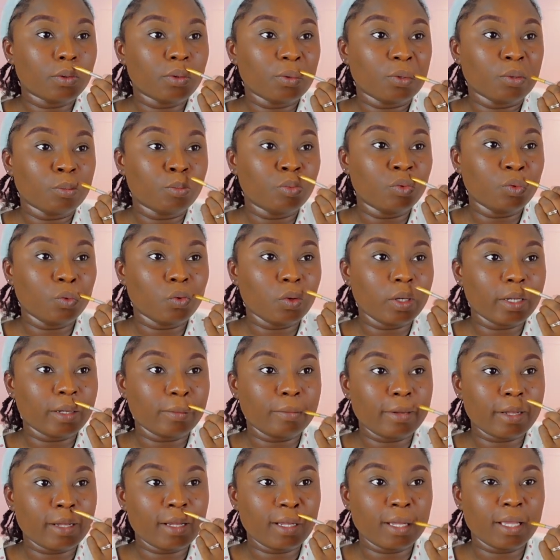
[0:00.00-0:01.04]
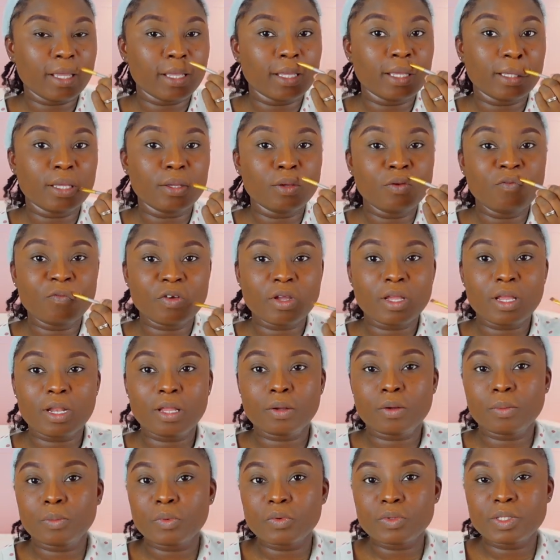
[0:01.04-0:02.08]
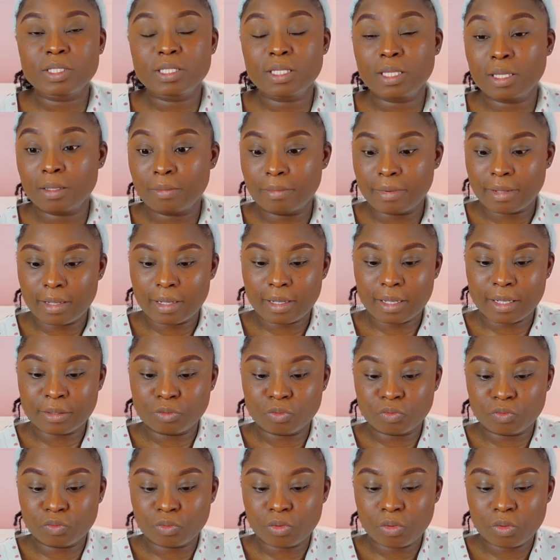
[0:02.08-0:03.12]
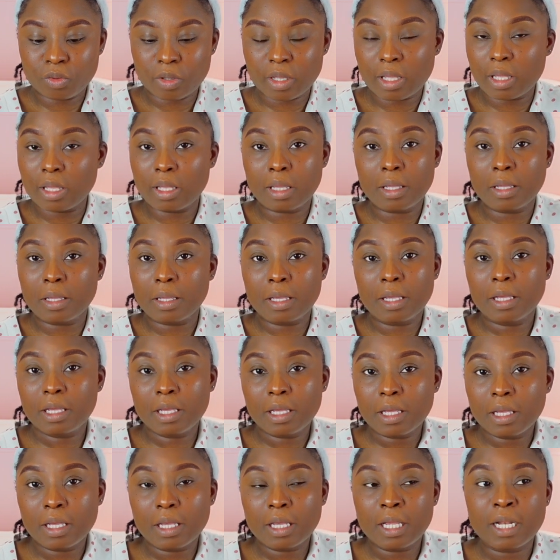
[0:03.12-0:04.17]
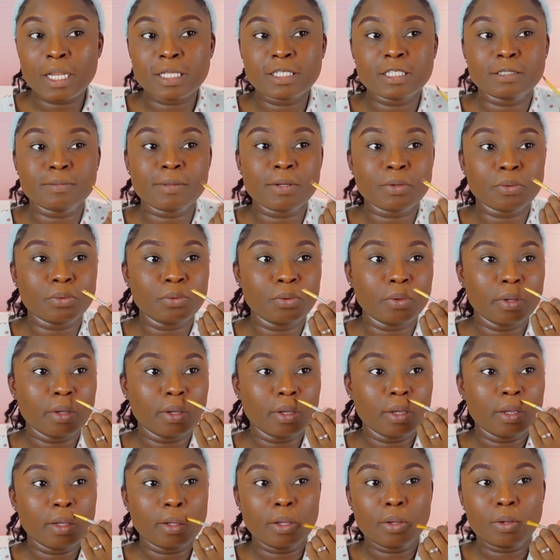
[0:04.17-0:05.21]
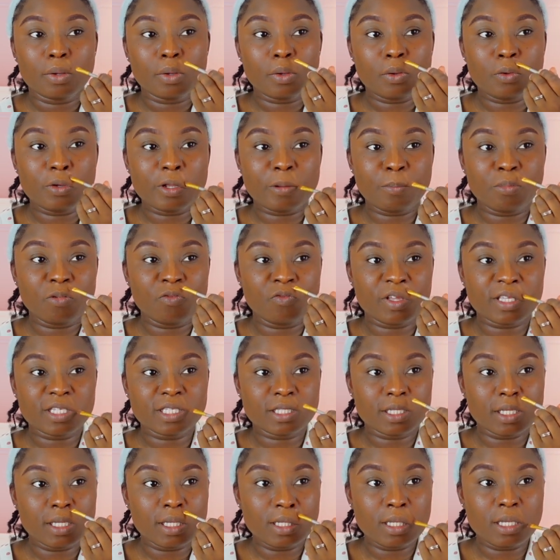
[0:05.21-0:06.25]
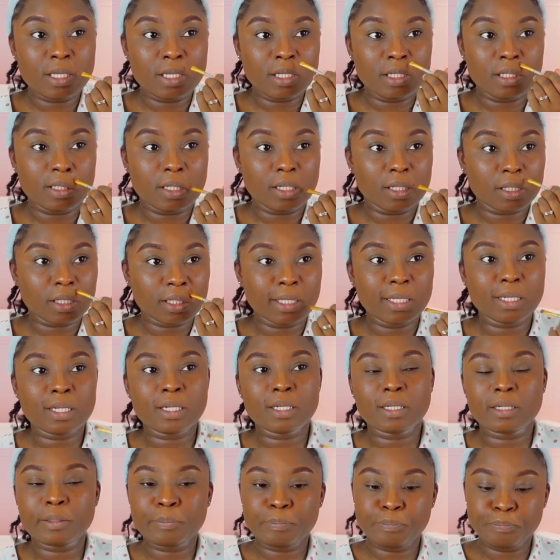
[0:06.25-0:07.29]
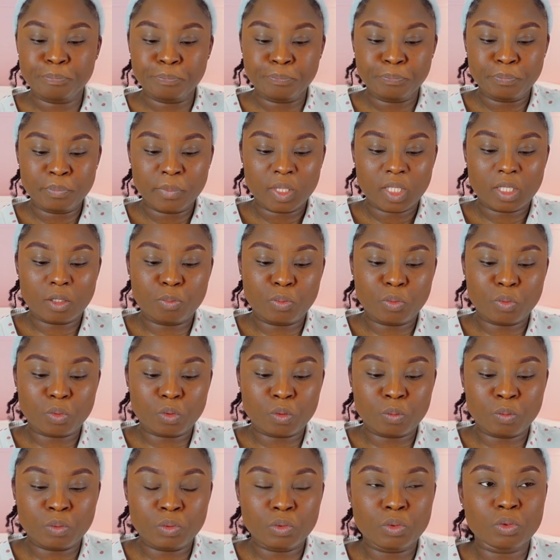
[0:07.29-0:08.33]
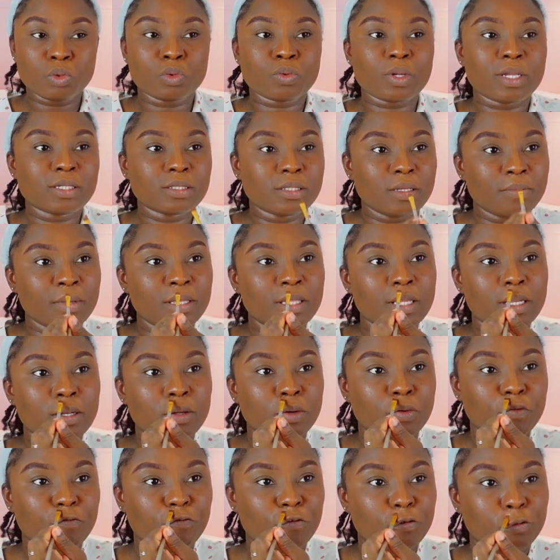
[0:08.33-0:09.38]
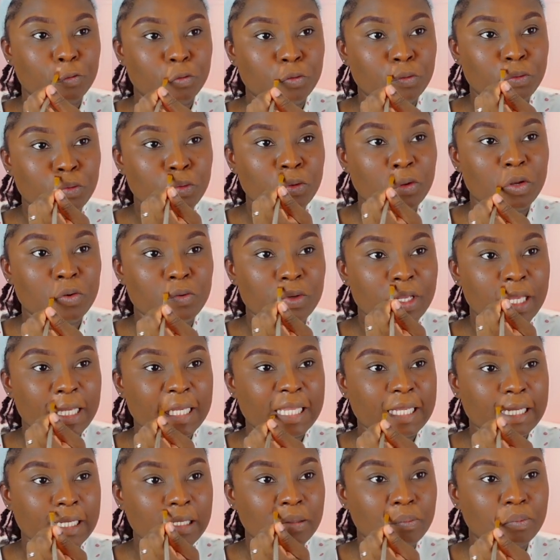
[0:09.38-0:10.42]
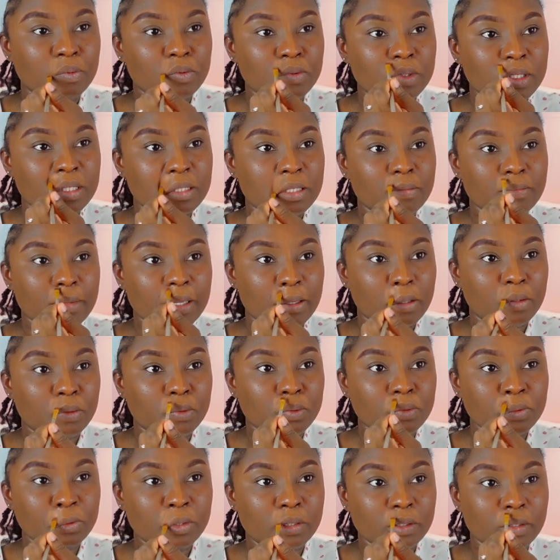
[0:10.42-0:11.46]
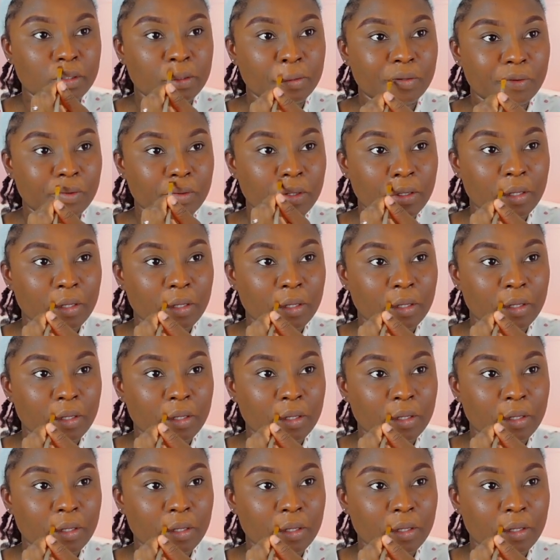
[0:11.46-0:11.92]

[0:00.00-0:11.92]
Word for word: le boulot là-bas et une fois qu'elle a commencé, bah, à nouveau, elle a disparu. Elle lui a plus fait signe et rien. Et puis au bout de trois semaines, elle est revenue. Elle lui a écrit pour lui dire, mais écoute, euh,